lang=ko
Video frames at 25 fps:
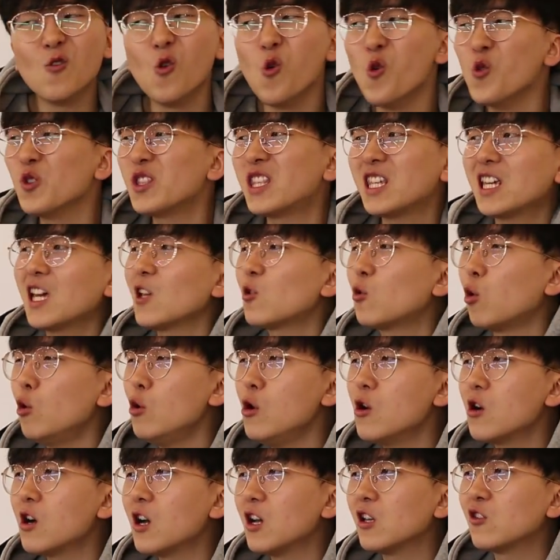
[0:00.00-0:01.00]
오지게
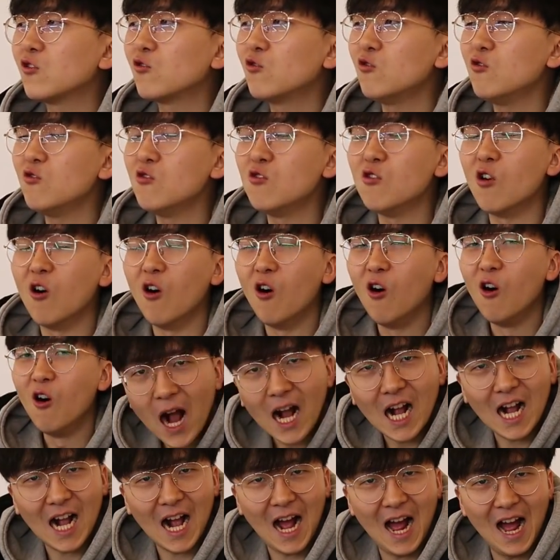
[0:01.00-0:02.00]
돌려가지고
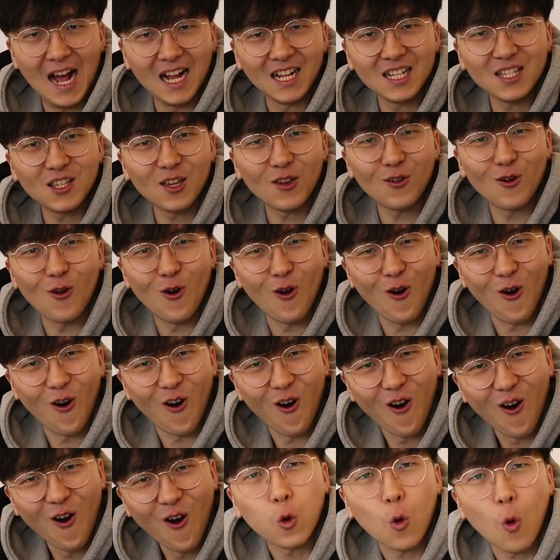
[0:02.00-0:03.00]

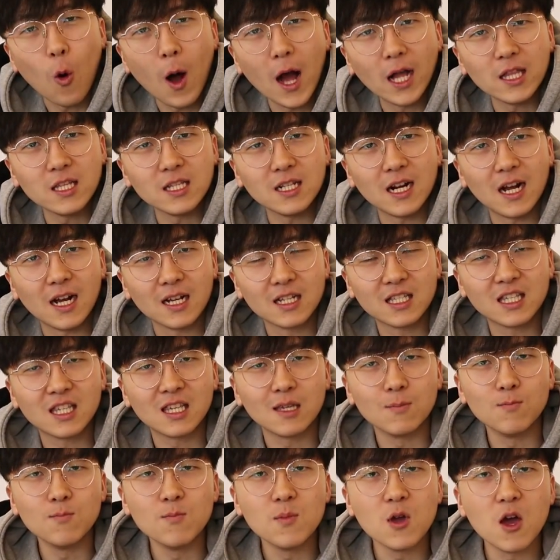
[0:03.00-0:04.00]
강제로 도안이랑
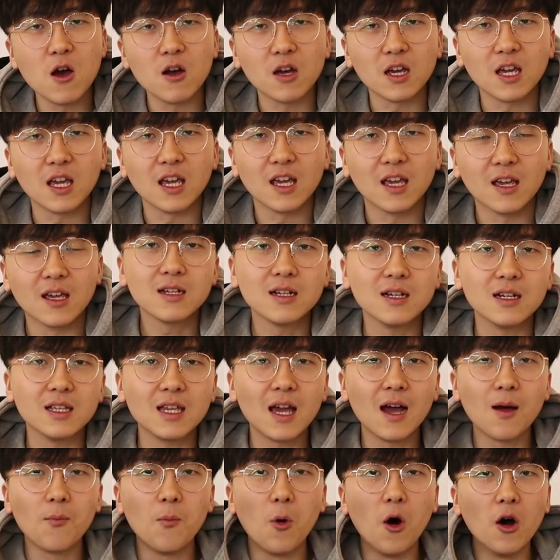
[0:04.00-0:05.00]
진명이
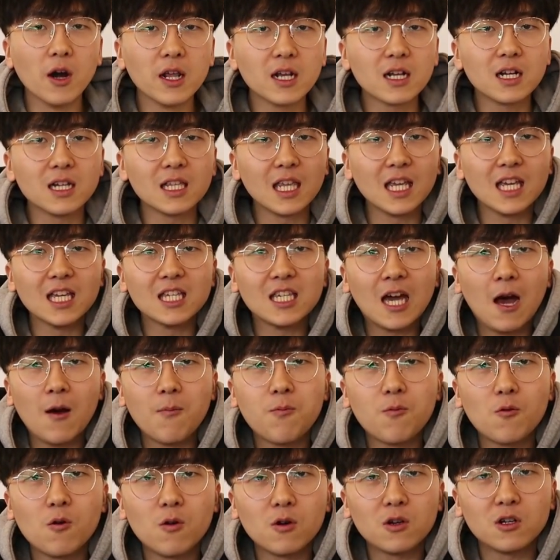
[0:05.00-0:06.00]
그냥 머리끄댕이
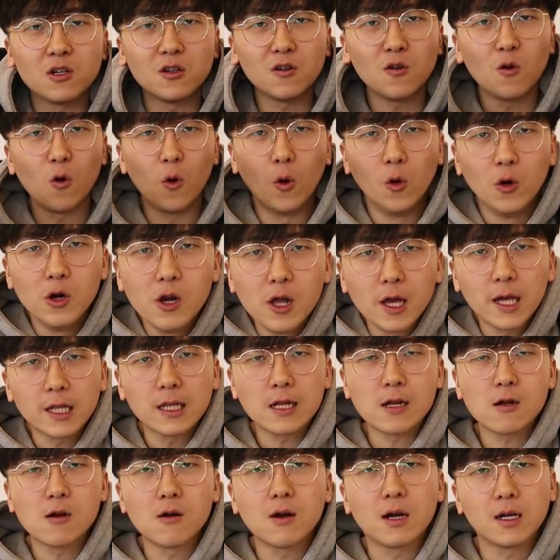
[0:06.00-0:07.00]
잡고 끌어올려야
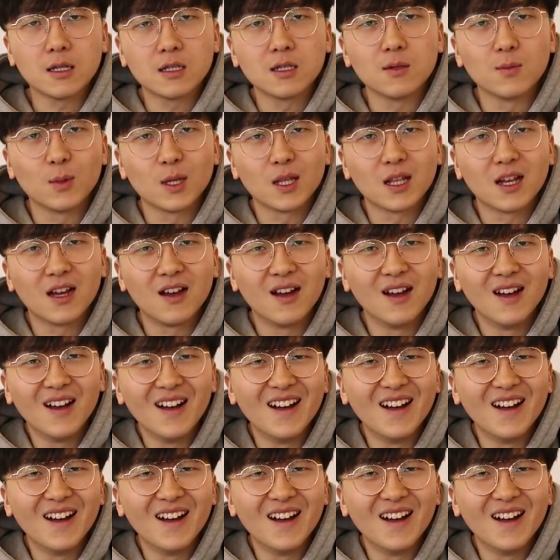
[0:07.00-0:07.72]
될 것 같습니다